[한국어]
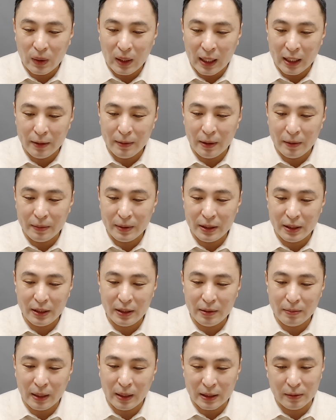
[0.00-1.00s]

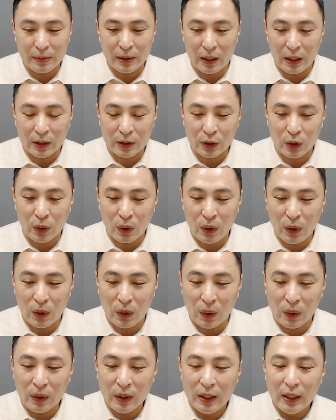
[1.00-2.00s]
아니마미니, 맞습니다.
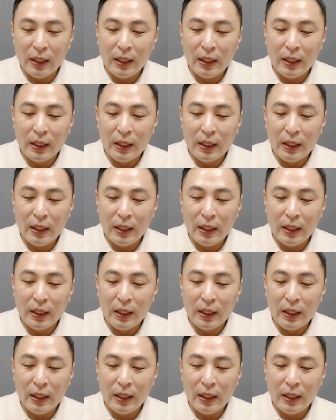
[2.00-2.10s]
그죠?